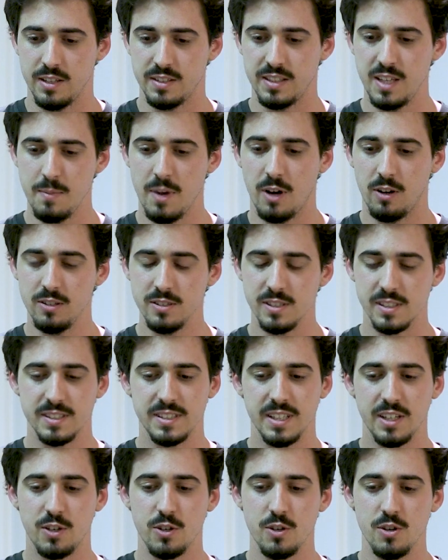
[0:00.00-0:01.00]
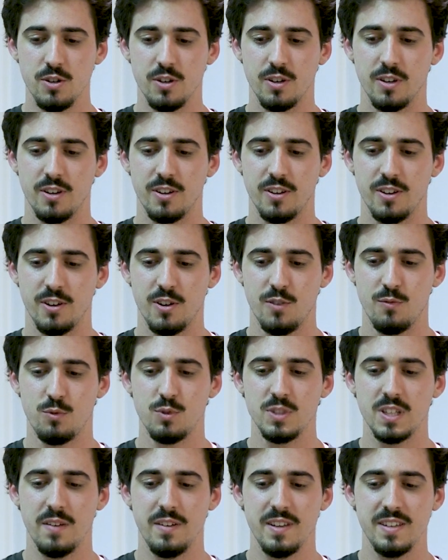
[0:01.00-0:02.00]
Ce qui est marrant, c'est que euh,
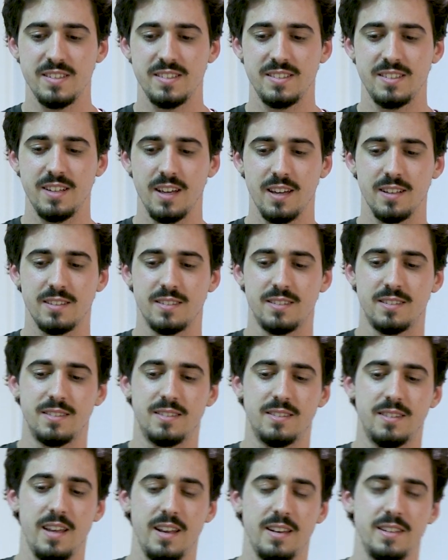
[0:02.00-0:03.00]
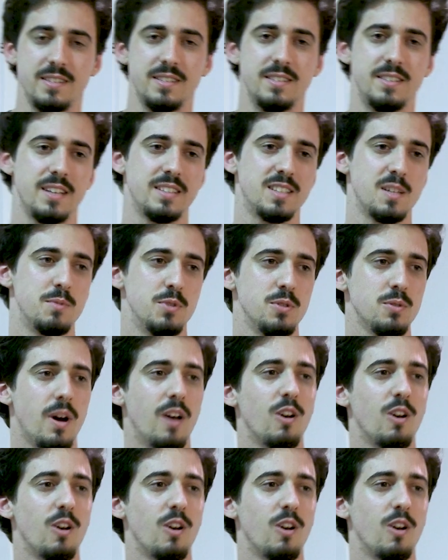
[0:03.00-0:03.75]
vous avez certaines exceptions.